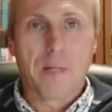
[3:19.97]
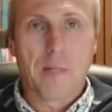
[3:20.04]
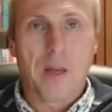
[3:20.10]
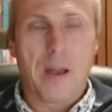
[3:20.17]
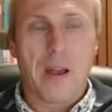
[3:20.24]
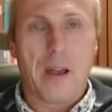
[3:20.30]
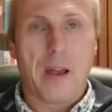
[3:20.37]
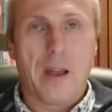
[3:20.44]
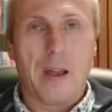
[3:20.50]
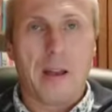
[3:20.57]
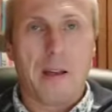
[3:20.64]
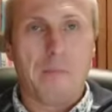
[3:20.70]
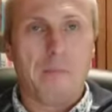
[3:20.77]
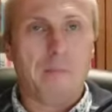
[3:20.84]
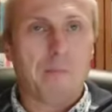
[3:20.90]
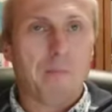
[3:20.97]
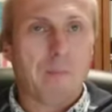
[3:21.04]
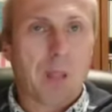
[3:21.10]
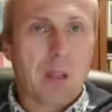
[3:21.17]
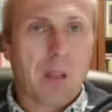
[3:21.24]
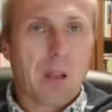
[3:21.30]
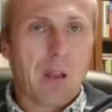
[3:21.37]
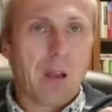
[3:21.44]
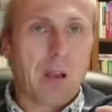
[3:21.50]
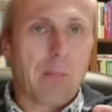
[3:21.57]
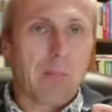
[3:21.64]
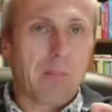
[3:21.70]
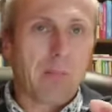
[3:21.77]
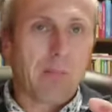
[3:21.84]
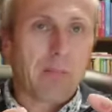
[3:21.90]
äh,
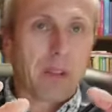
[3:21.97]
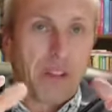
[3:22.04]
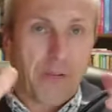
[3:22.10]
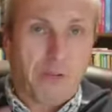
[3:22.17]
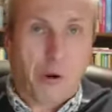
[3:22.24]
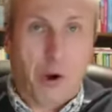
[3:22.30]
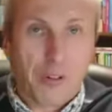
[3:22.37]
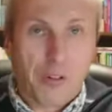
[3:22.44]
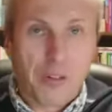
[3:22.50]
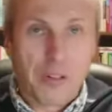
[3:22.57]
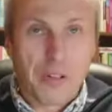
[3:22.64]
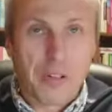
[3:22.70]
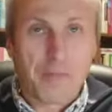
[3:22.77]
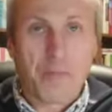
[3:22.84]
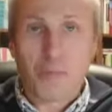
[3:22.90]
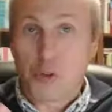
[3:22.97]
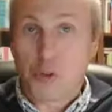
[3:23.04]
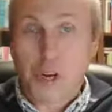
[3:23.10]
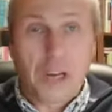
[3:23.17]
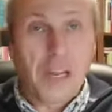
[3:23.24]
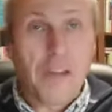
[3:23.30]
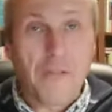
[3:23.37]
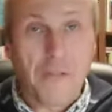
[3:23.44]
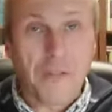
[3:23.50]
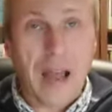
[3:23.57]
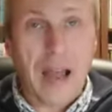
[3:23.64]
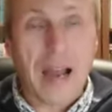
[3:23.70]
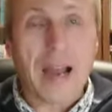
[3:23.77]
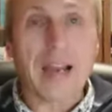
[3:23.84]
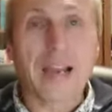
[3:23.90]
ähm, die Freunde schliefen
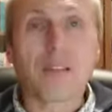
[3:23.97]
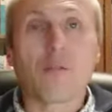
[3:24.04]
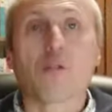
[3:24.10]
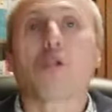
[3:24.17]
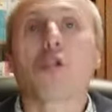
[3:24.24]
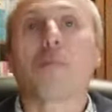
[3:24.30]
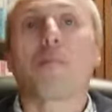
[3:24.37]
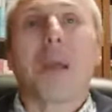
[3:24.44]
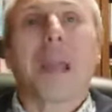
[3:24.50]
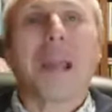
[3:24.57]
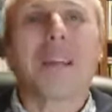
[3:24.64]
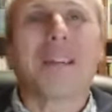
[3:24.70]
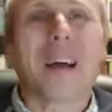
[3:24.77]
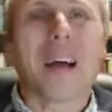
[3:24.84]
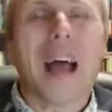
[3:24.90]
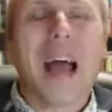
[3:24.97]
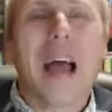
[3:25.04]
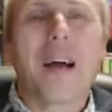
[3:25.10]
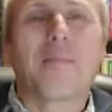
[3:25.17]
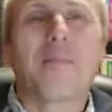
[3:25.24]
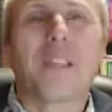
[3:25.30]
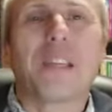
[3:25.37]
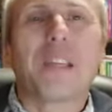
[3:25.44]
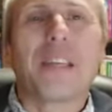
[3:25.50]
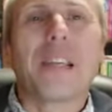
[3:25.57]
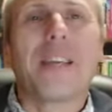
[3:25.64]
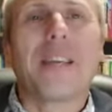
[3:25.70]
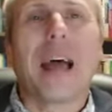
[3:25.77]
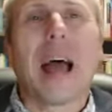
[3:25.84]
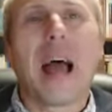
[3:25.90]
ein und später haben sie
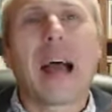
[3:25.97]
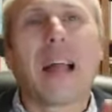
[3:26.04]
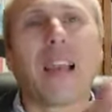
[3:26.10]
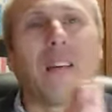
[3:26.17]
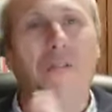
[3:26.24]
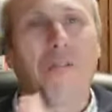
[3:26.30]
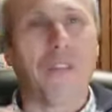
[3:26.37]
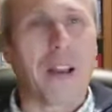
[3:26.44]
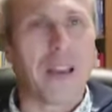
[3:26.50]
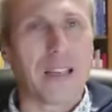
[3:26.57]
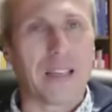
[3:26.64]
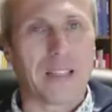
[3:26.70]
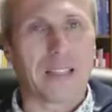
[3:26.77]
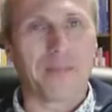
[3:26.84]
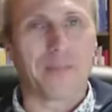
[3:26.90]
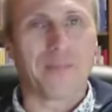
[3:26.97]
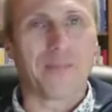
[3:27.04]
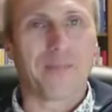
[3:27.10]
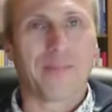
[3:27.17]
ihn alle verlassen.